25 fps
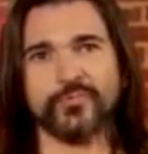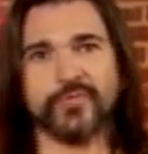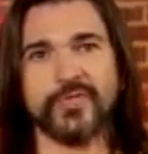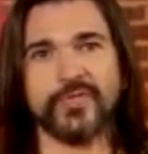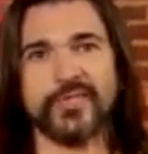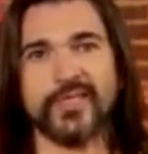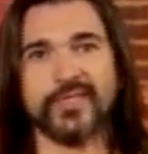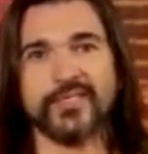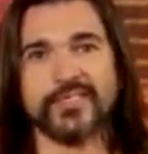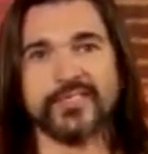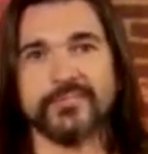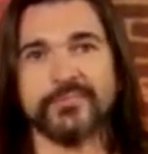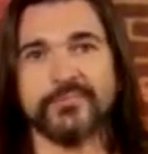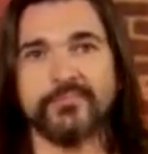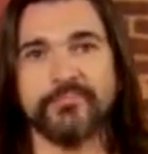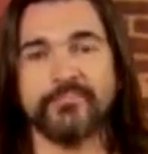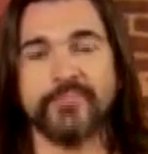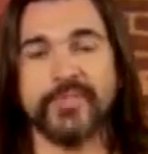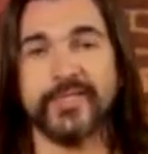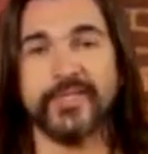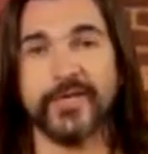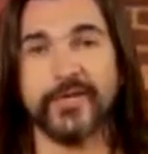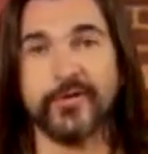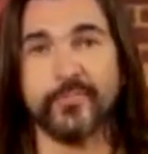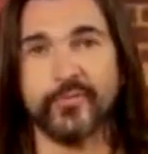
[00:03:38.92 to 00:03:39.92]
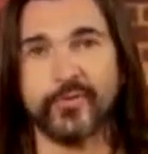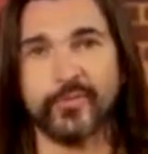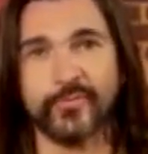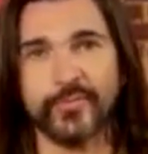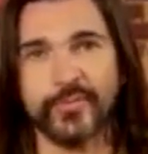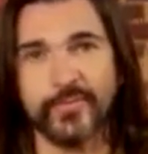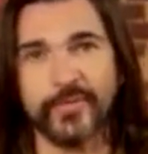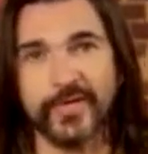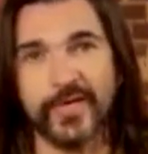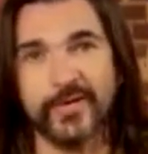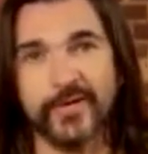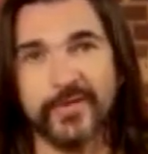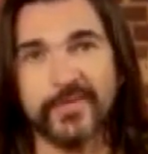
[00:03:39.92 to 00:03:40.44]
Beatles vinieron por
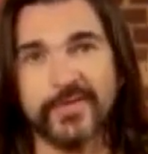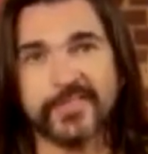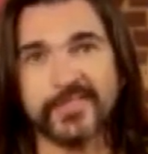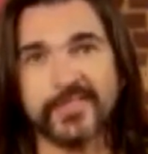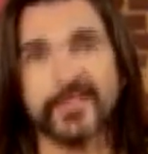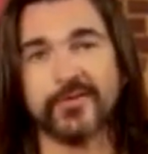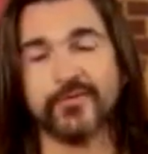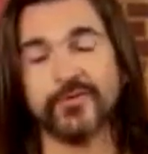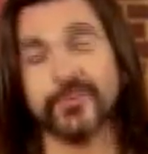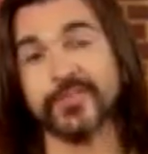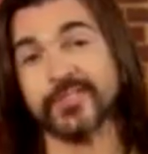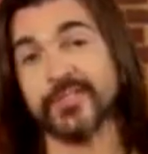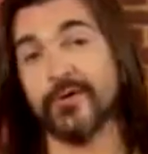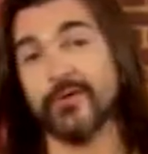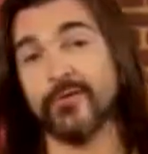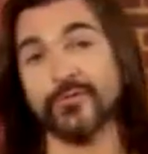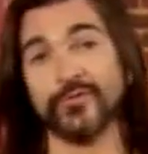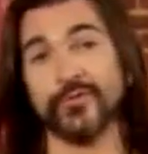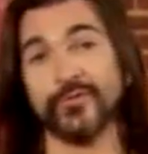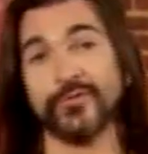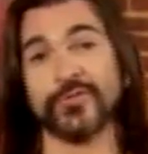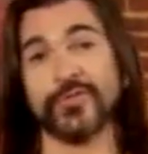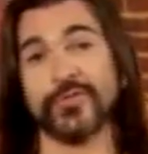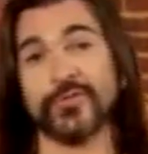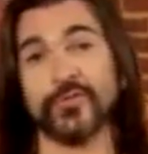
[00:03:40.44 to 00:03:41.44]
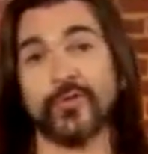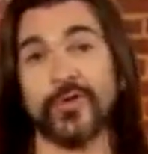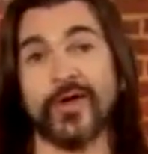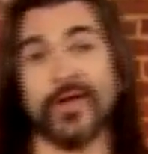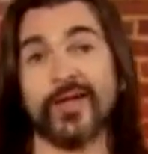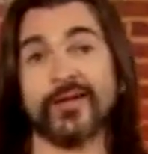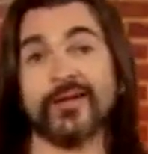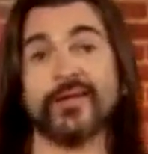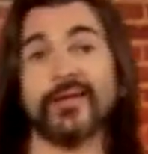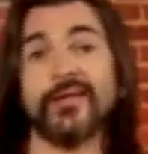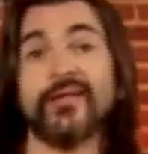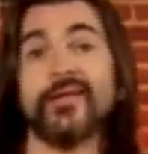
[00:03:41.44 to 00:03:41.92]
primera vez a los Estados Unidos a tocar